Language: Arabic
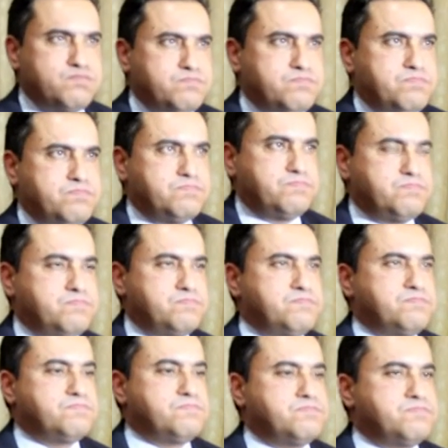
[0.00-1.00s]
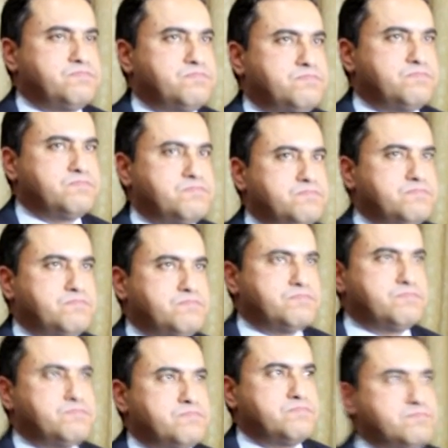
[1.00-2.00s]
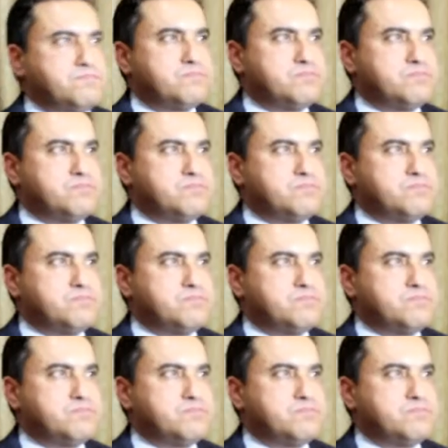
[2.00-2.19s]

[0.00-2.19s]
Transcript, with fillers: لك شي مزيان